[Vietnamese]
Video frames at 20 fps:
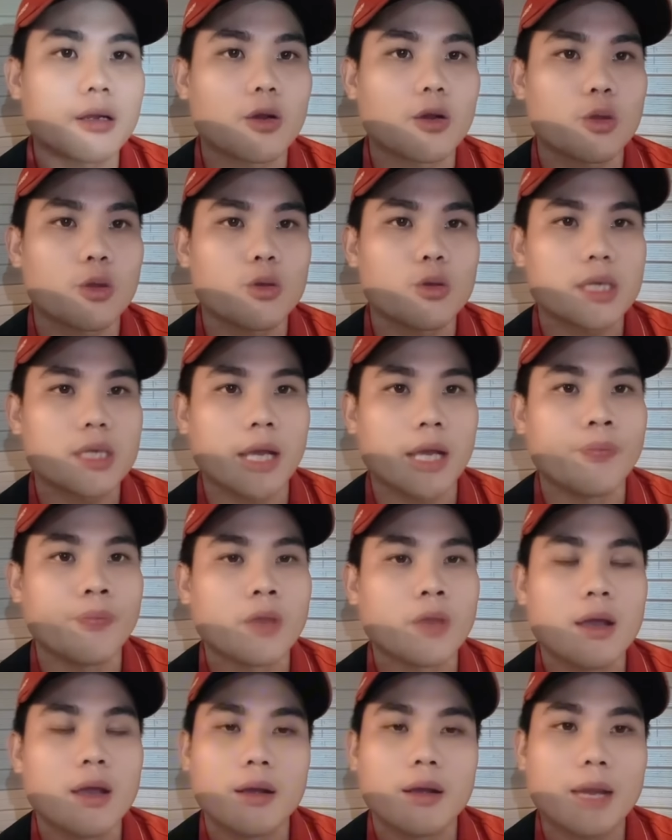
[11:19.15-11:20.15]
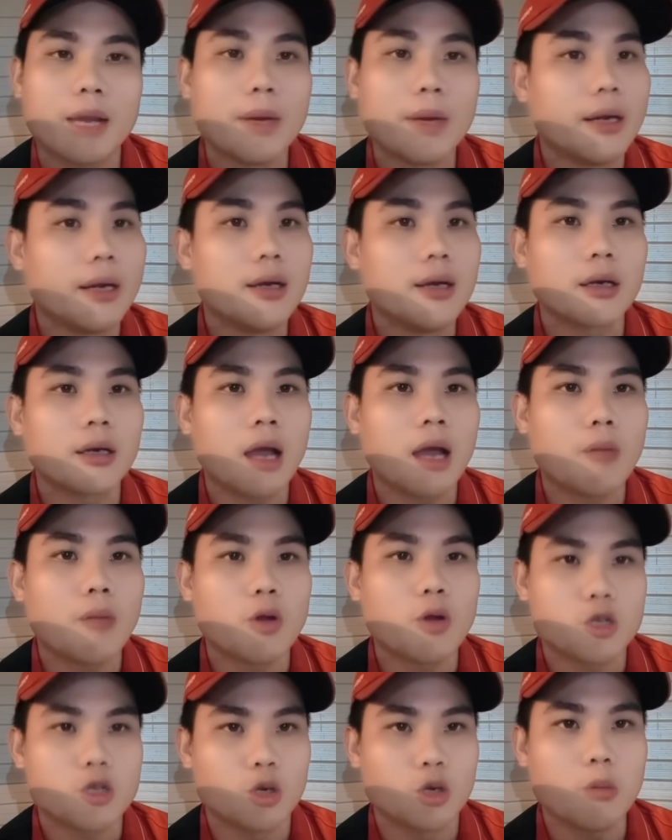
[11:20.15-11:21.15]
đó của chú anh chị cái bình nước nó không
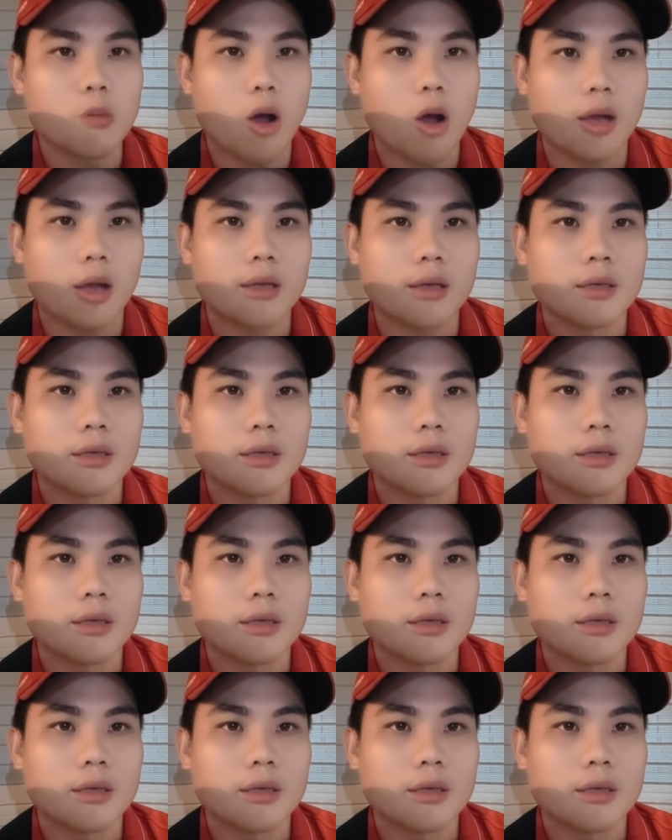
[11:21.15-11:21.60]
có sủi bọt